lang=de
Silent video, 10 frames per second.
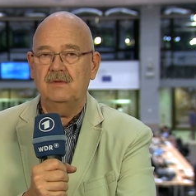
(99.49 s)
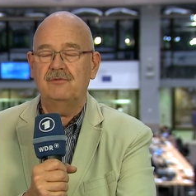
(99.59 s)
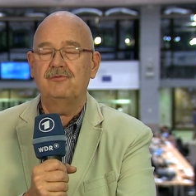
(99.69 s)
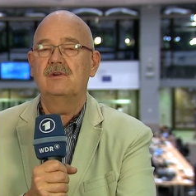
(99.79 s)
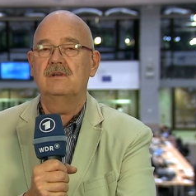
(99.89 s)

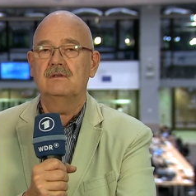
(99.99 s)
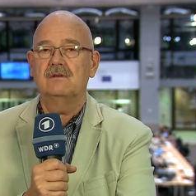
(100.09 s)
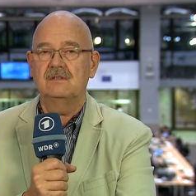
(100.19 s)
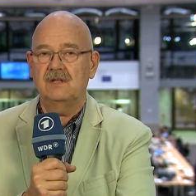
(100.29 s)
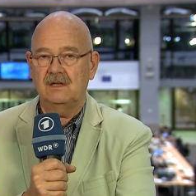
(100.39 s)
erfüllen
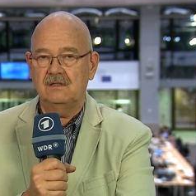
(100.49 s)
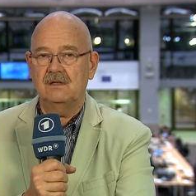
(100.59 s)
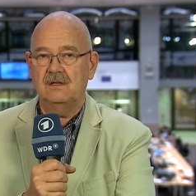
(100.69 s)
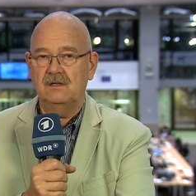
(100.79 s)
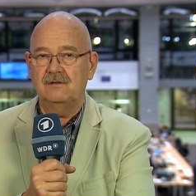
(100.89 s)
und dann
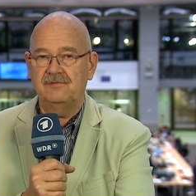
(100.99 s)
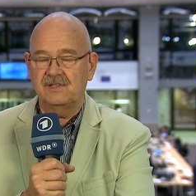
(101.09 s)
äh,